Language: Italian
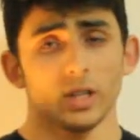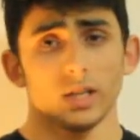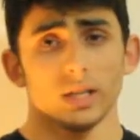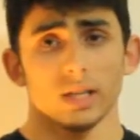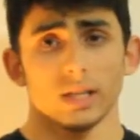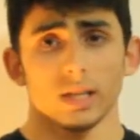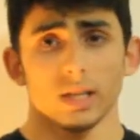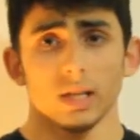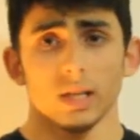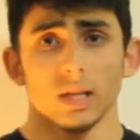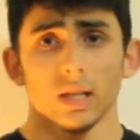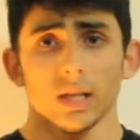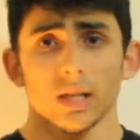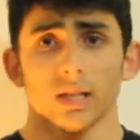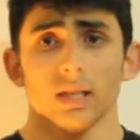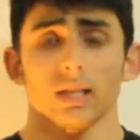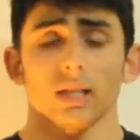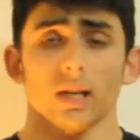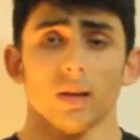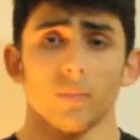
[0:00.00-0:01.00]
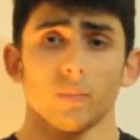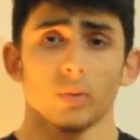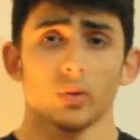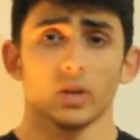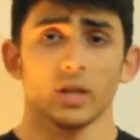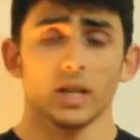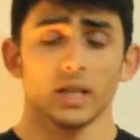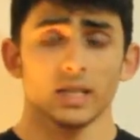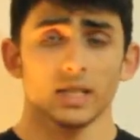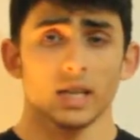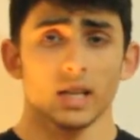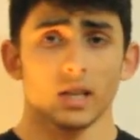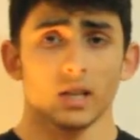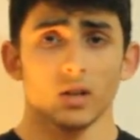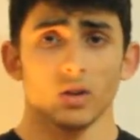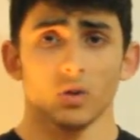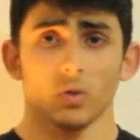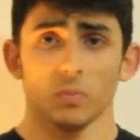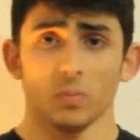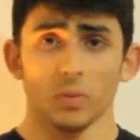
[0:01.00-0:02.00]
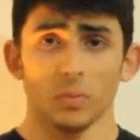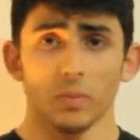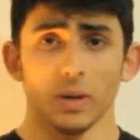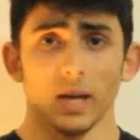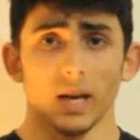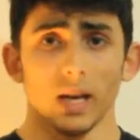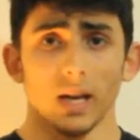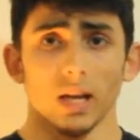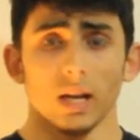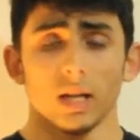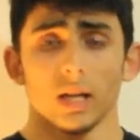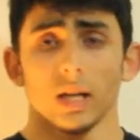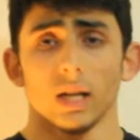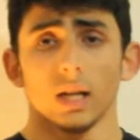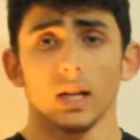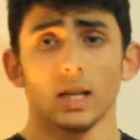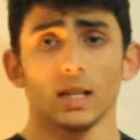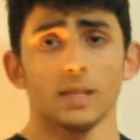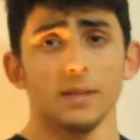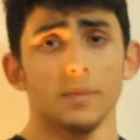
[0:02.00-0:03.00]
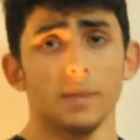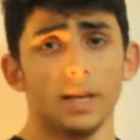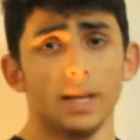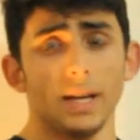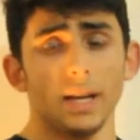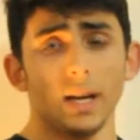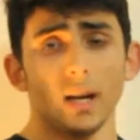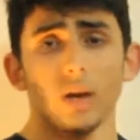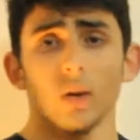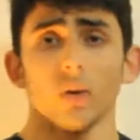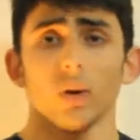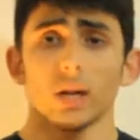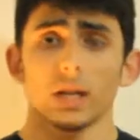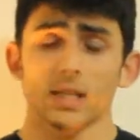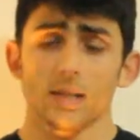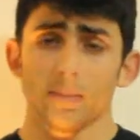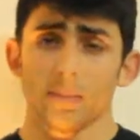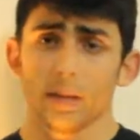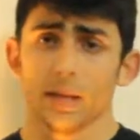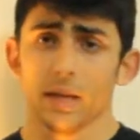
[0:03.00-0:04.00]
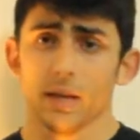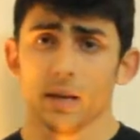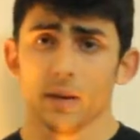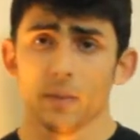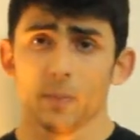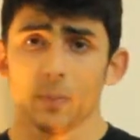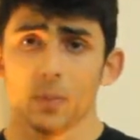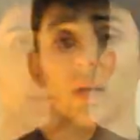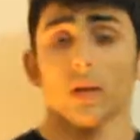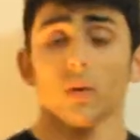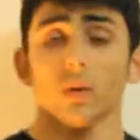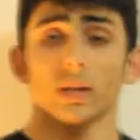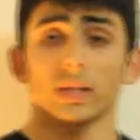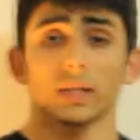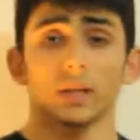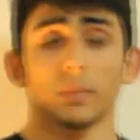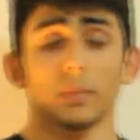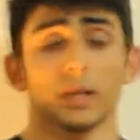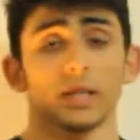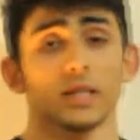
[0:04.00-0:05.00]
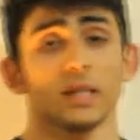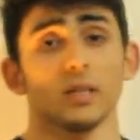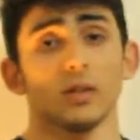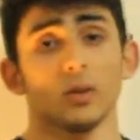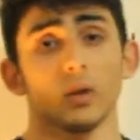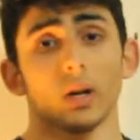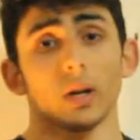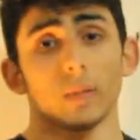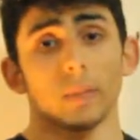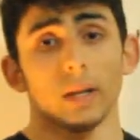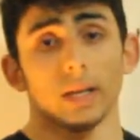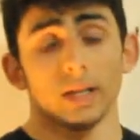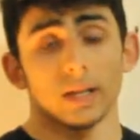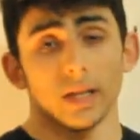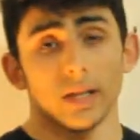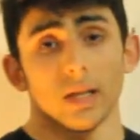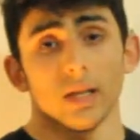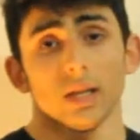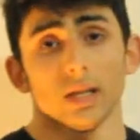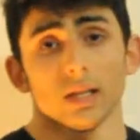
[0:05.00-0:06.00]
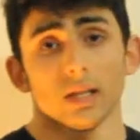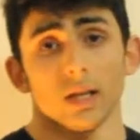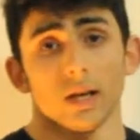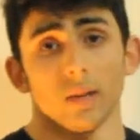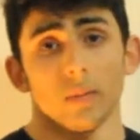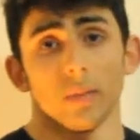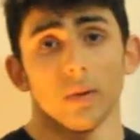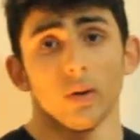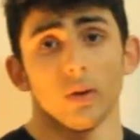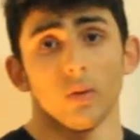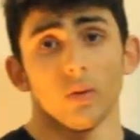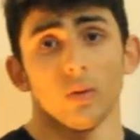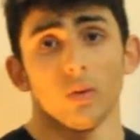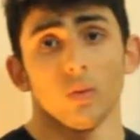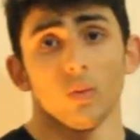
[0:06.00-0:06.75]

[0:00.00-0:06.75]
certezza se sia più interessante o più bella la simmetria o l'asimmetria, dato che se prese singolarmente sarebbero